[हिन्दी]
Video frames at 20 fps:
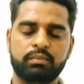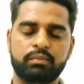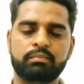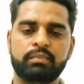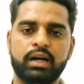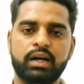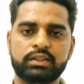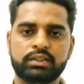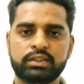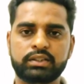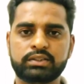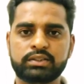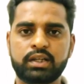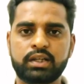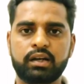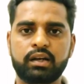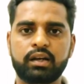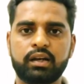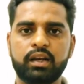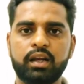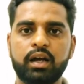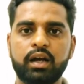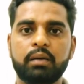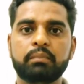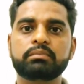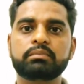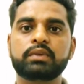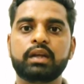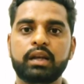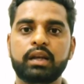बात आज कर रहे हैं
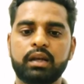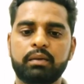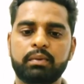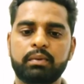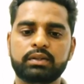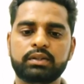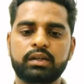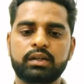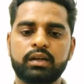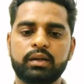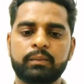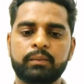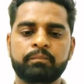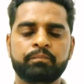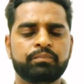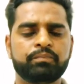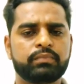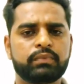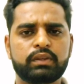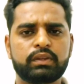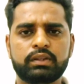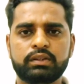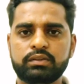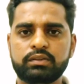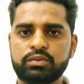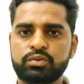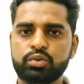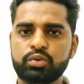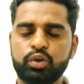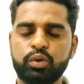हम धन्यवाद दे रहे
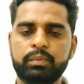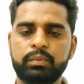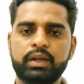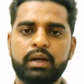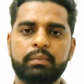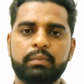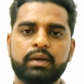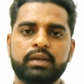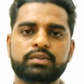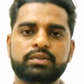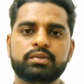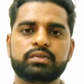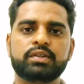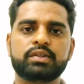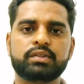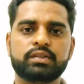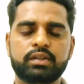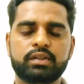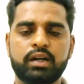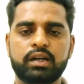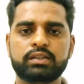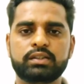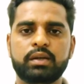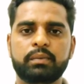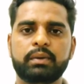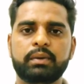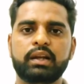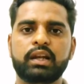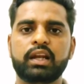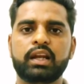हैं जो भी आपके सिचुएशन आज
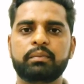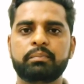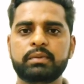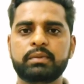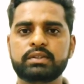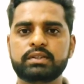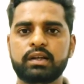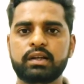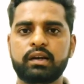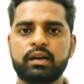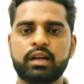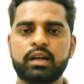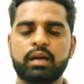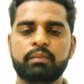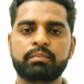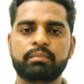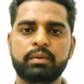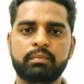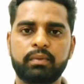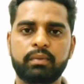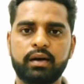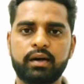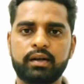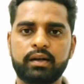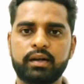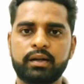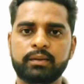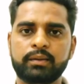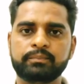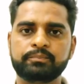आपके लाइफ में चल रही है आप बीमार
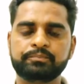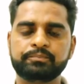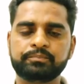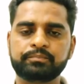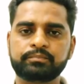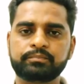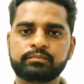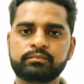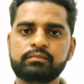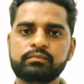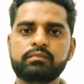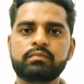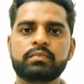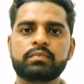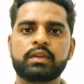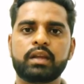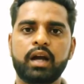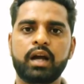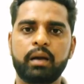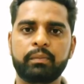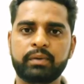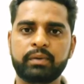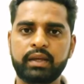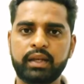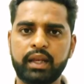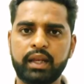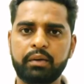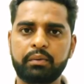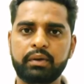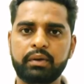हैं आप
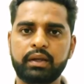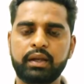गिरे हुए